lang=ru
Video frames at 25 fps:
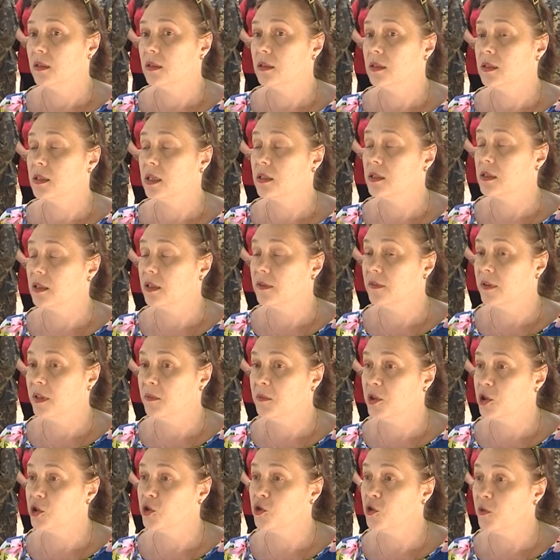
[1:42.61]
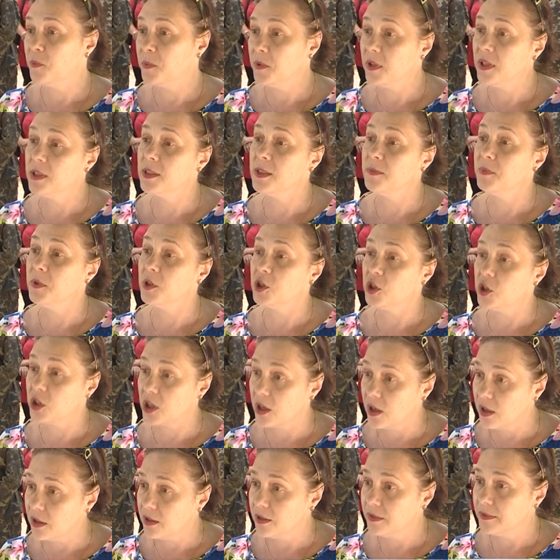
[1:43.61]
со словами, чтоб не
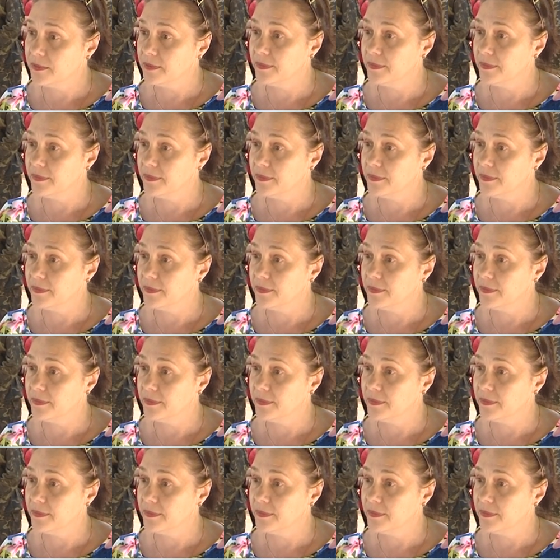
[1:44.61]
сбежал,